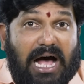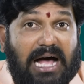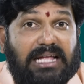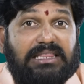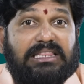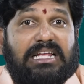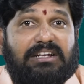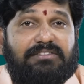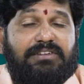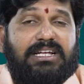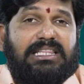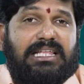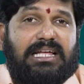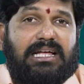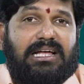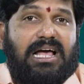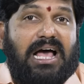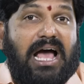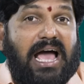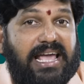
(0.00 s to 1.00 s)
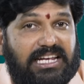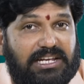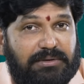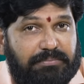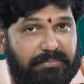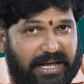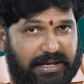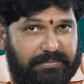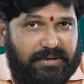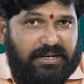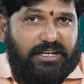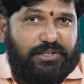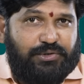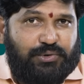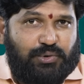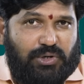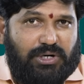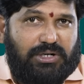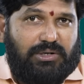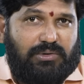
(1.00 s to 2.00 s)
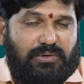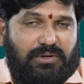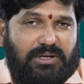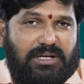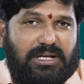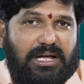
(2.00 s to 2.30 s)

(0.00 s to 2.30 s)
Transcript: ఆ తర్వాత ఆయన్ని బైబిల్ని చూడటం